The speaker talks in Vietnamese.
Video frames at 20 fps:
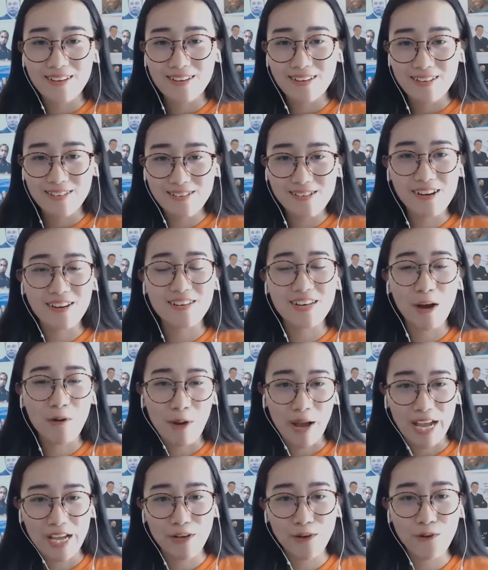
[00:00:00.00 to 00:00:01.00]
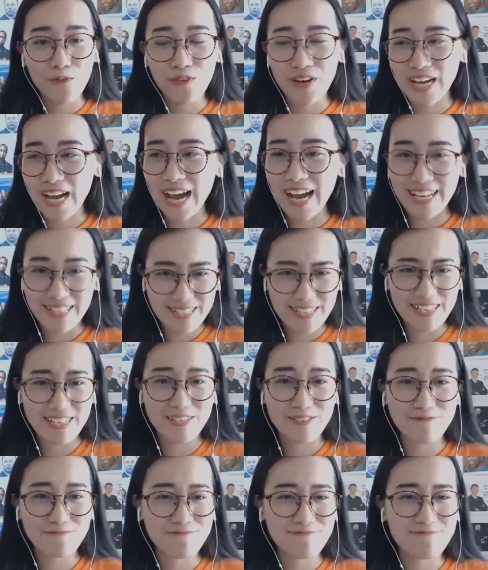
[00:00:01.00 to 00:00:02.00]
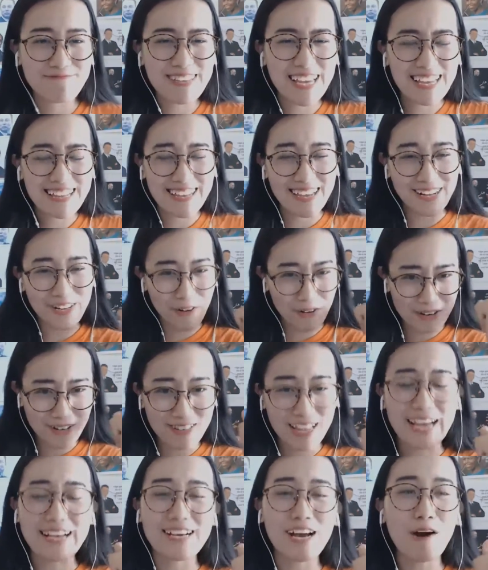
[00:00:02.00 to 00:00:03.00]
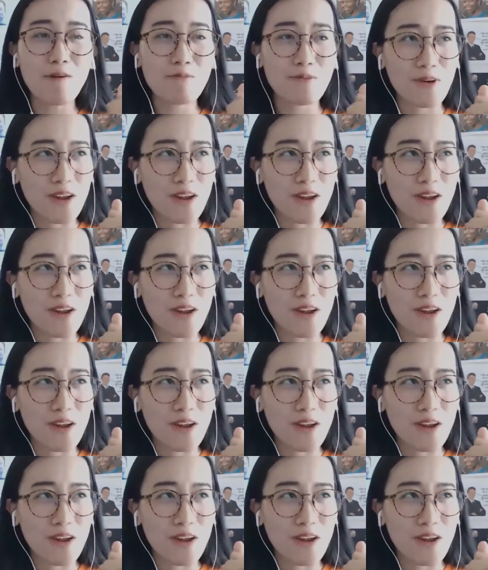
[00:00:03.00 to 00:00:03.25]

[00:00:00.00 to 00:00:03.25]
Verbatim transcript: được đồng hành cùng với các anh chị đi đến con đường thành công, đó